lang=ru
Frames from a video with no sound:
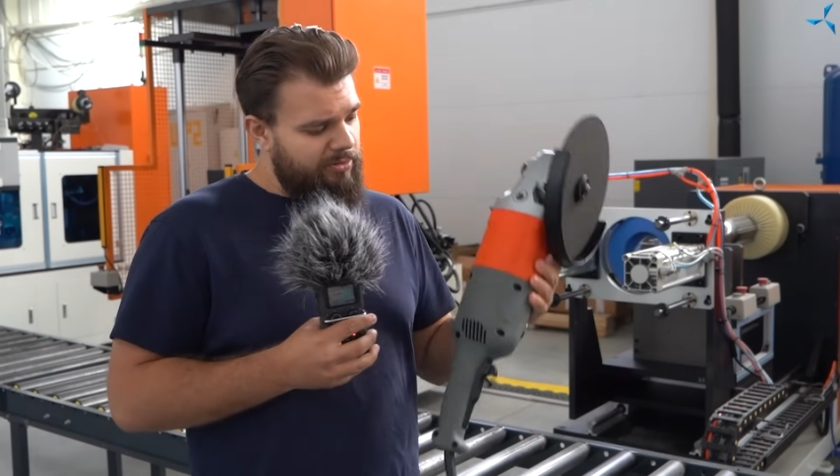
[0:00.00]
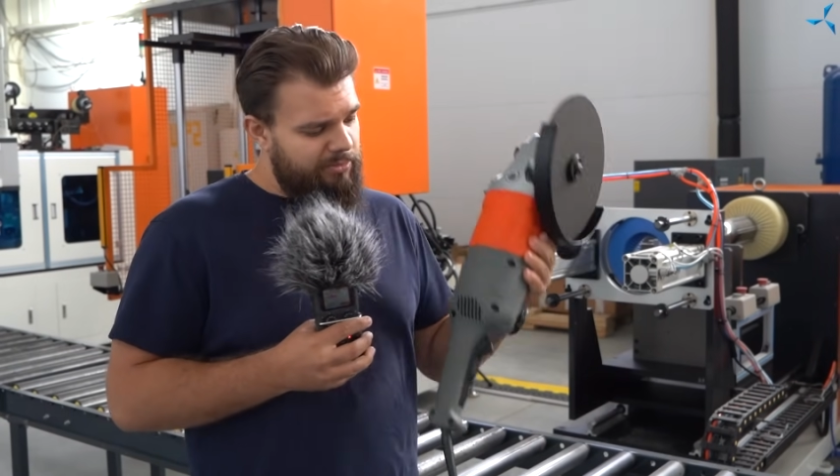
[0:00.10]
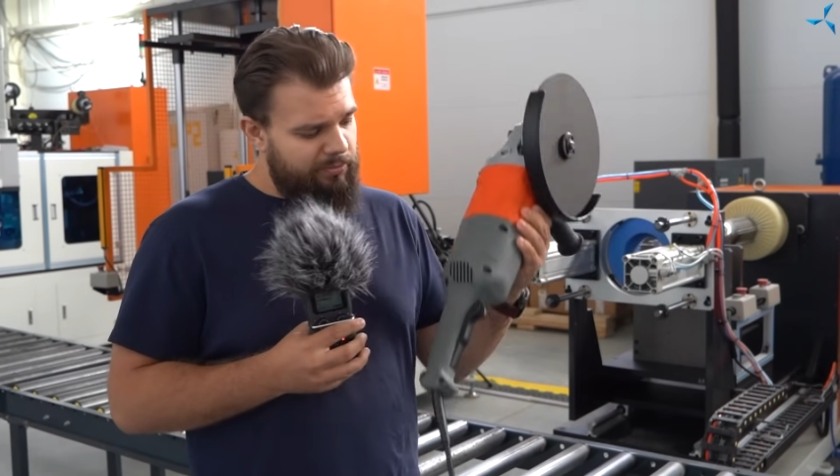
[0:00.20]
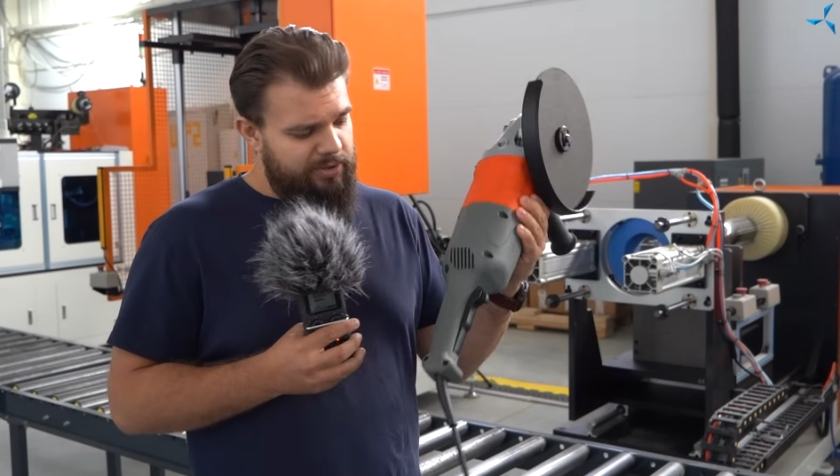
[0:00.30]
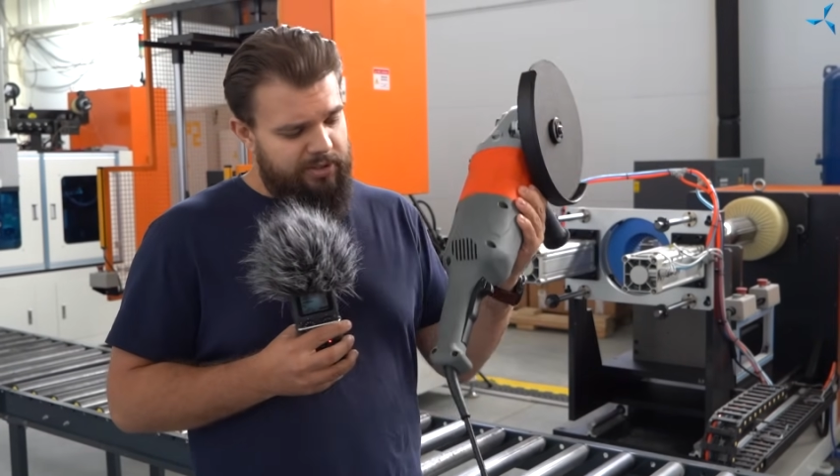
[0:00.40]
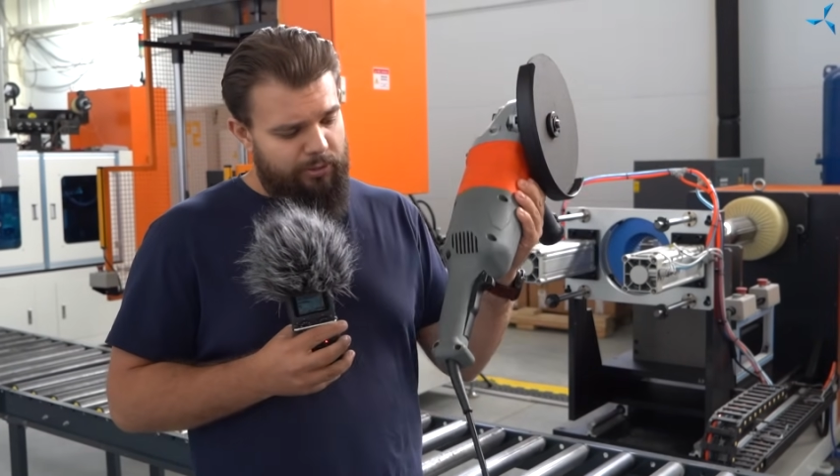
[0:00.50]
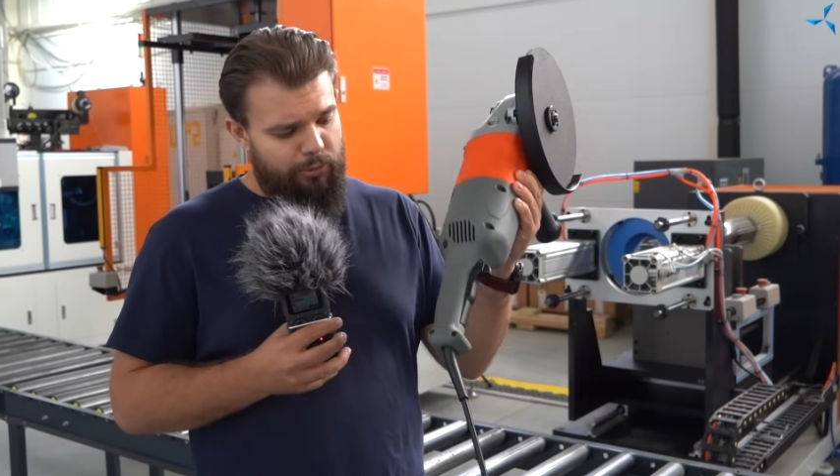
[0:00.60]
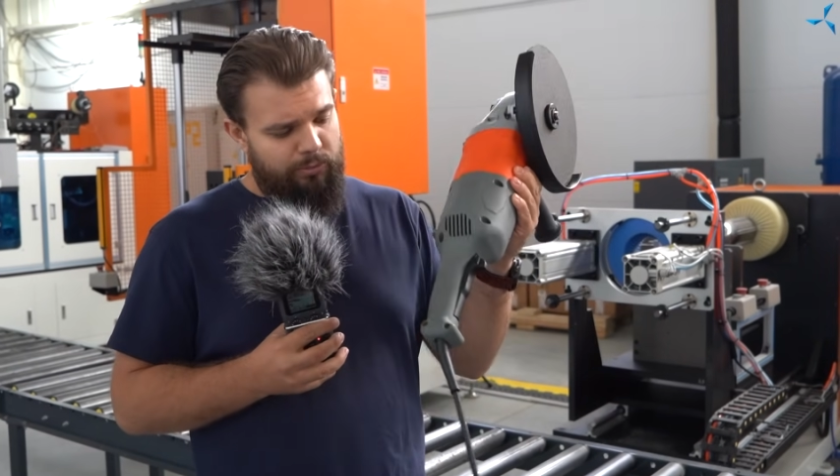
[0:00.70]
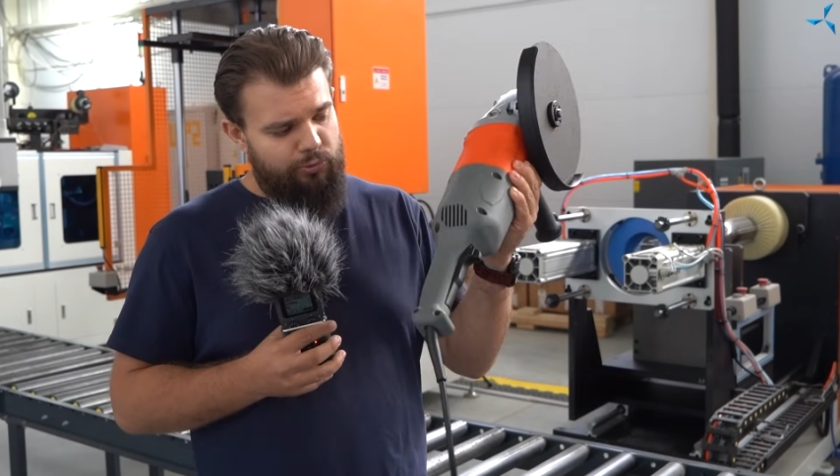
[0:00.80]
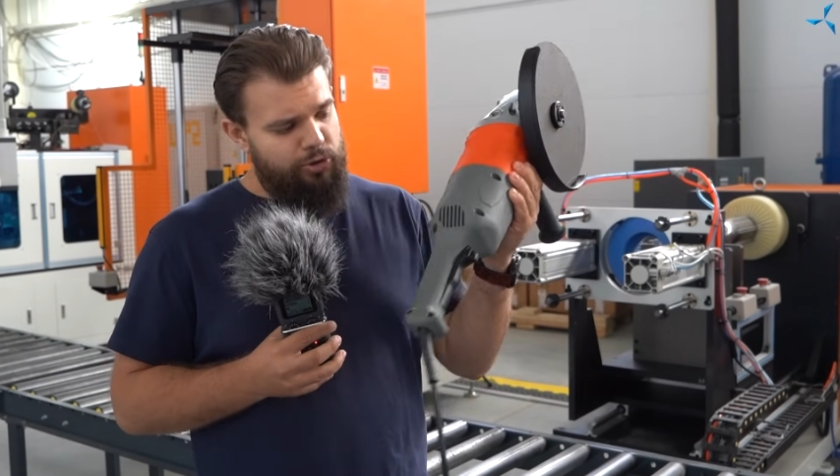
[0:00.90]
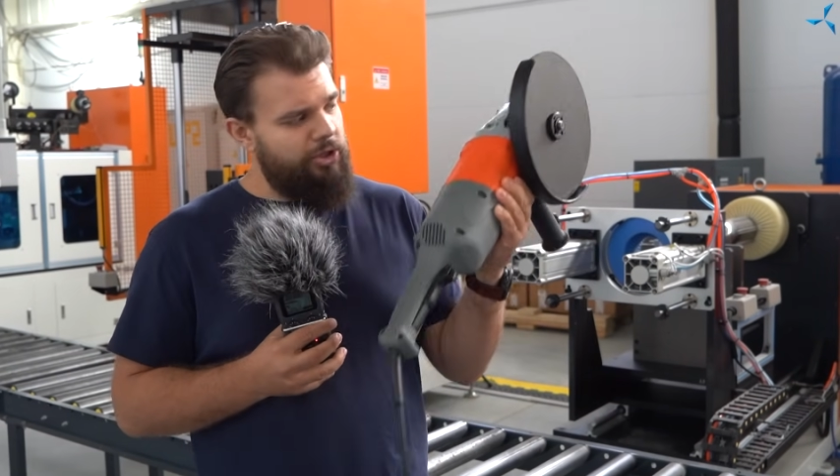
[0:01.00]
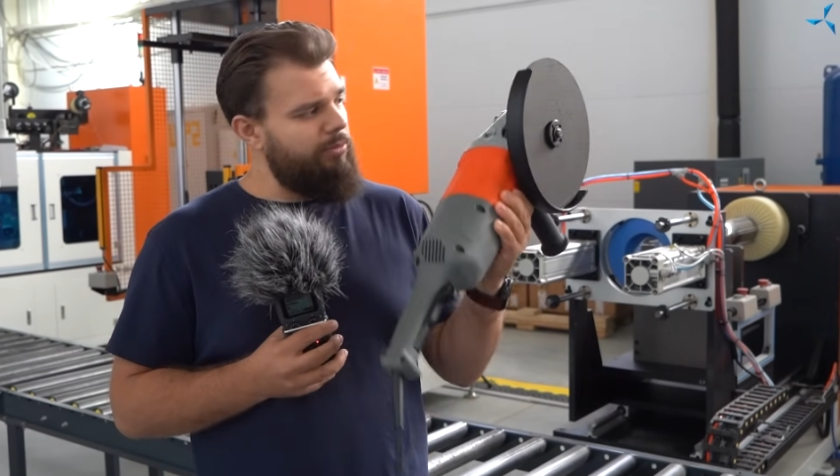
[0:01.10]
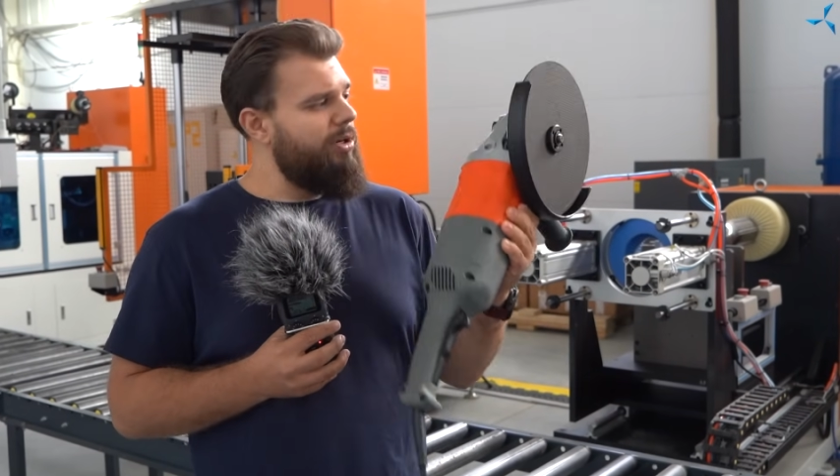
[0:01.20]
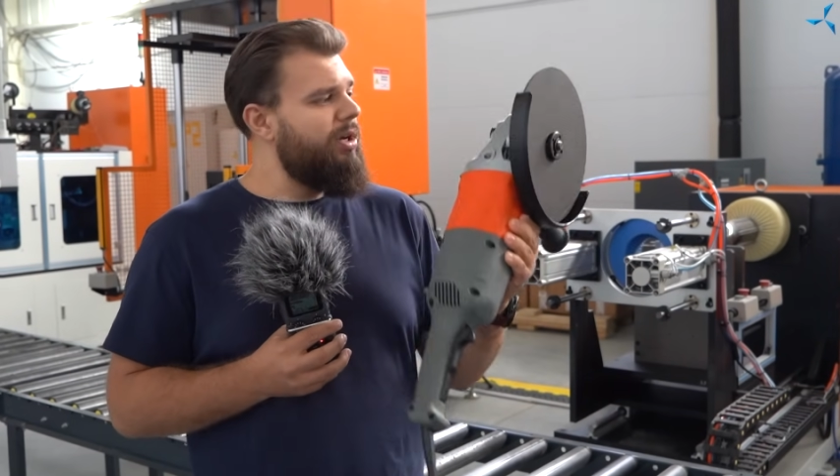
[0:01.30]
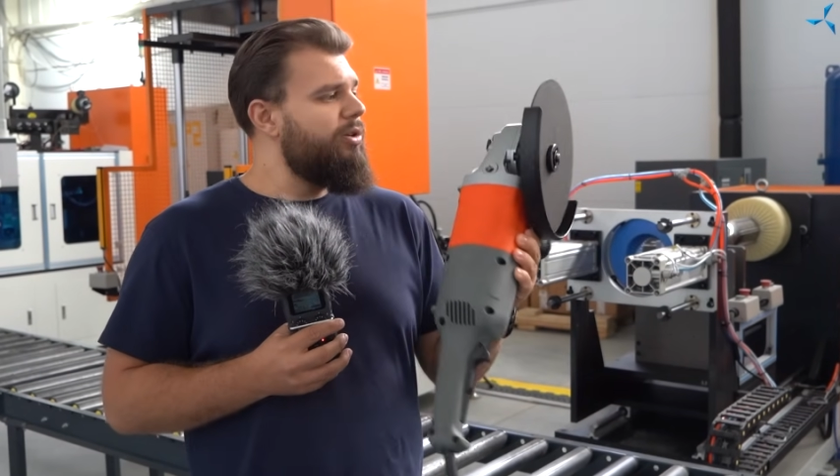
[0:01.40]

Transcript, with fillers: вам демонстрируем УШМ,